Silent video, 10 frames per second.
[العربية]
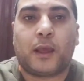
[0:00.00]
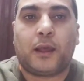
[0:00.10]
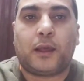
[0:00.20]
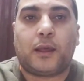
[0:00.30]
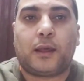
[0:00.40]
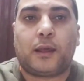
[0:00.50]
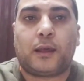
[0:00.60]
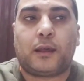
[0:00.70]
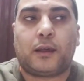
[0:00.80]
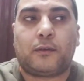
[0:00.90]
آه،
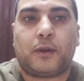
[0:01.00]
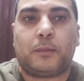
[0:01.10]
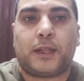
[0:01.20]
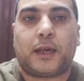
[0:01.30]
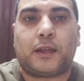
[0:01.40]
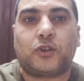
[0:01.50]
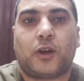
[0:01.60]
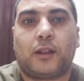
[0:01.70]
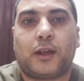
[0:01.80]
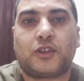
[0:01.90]
في البدايه ان شاء الله يا
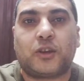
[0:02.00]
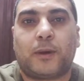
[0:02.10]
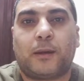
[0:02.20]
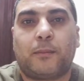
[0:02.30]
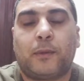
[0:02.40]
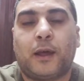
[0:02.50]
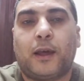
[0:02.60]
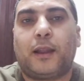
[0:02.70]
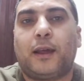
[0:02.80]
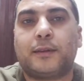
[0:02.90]
شباب
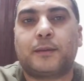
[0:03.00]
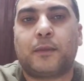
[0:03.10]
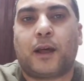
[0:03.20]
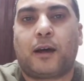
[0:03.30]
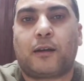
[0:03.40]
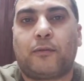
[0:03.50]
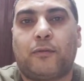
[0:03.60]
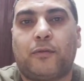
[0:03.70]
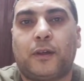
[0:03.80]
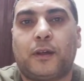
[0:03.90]
لازم نعرف
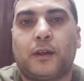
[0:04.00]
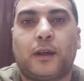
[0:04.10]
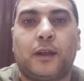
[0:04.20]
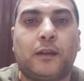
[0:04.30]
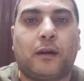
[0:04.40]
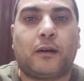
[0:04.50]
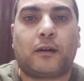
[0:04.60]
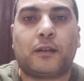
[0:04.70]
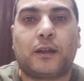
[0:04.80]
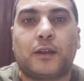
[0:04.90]
النقرات آه، غير
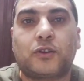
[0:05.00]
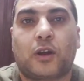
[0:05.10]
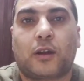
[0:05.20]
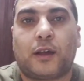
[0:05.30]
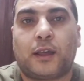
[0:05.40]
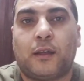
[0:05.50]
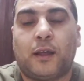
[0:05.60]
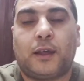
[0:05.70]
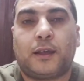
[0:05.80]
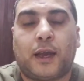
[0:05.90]
الشرعيه
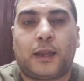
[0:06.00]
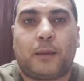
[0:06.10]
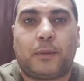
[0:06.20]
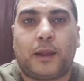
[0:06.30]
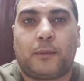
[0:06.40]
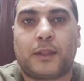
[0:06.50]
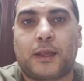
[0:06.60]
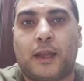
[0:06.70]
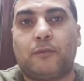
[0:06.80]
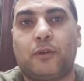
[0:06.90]
يعني قبل انا ما اتكلم في
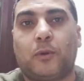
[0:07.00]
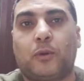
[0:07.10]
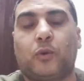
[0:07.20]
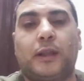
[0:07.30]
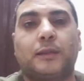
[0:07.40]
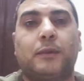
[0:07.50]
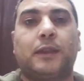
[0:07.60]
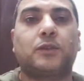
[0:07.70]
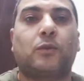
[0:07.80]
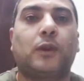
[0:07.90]
الموضوع لازم الناس تكون
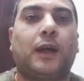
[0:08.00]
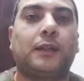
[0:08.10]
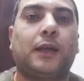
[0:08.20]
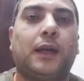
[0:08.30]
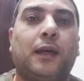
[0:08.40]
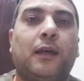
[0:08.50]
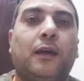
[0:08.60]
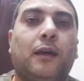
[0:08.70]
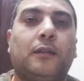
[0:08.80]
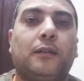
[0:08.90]
عندها
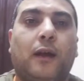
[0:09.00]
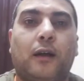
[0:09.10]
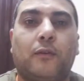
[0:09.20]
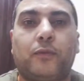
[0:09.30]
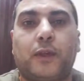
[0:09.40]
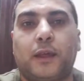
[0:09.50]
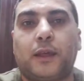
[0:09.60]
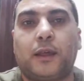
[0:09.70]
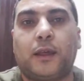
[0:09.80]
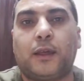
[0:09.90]
تعرف ايه
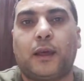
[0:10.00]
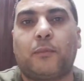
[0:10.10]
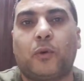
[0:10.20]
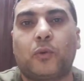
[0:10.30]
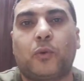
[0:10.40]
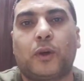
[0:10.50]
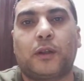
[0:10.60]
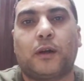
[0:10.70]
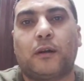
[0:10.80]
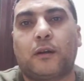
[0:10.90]
هي موضوع
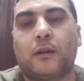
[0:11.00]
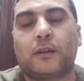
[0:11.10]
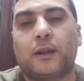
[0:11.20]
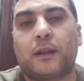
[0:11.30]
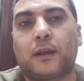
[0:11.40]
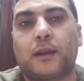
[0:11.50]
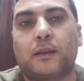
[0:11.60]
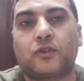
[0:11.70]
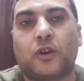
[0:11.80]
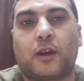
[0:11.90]
النقرات الغير
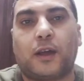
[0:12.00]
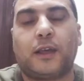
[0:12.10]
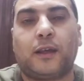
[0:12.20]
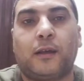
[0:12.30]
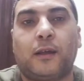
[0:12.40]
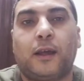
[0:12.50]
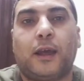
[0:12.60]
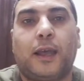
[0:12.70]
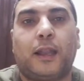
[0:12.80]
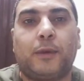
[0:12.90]
شرعيه اللي
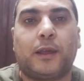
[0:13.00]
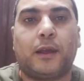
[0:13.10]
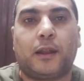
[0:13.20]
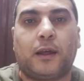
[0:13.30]
بتجيلها